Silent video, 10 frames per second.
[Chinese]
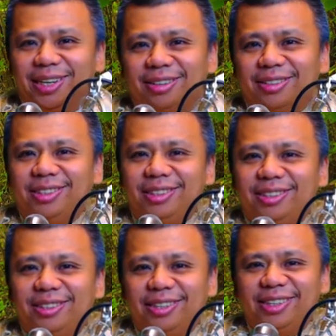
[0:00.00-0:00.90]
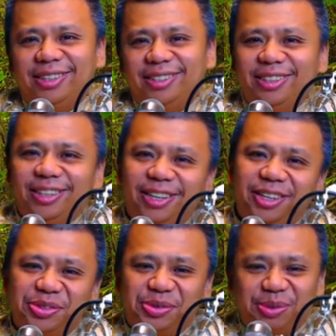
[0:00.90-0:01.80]
老师，今
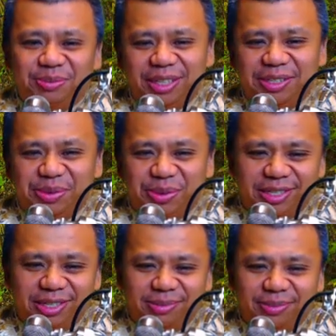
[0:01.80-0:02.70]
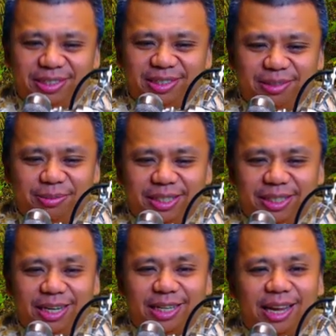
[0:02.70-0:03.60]
天我们的主题是什么呢？我们今
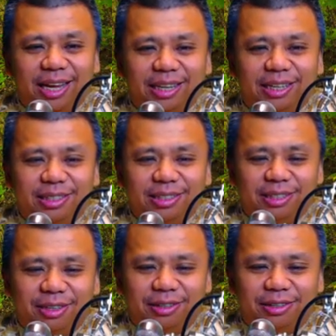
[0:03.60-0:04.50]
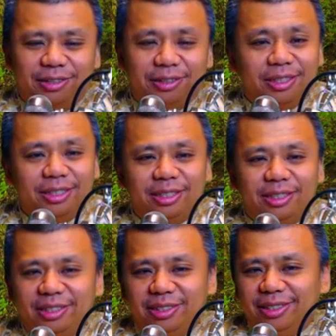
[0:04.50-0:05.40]
天来谈一个哦，
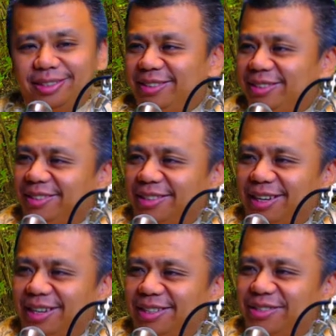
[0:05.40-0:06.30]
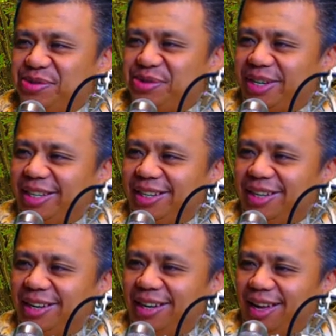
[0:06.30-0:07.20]
自杀、罪
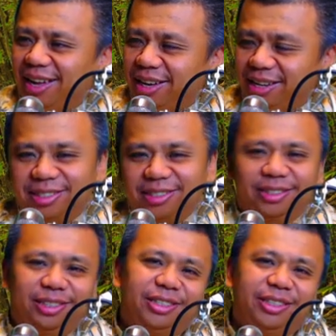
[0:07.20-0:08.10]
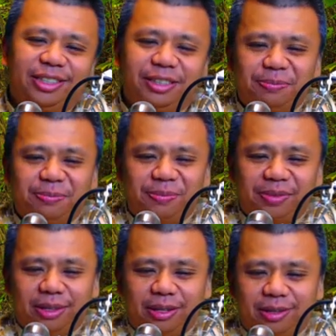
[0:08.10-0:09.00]
业、安乐死的议题。
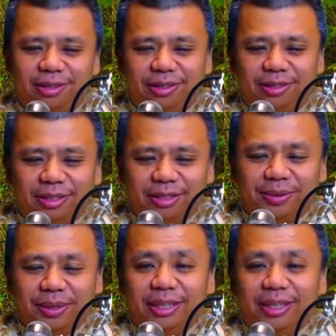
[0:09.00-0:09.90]
哦，各位，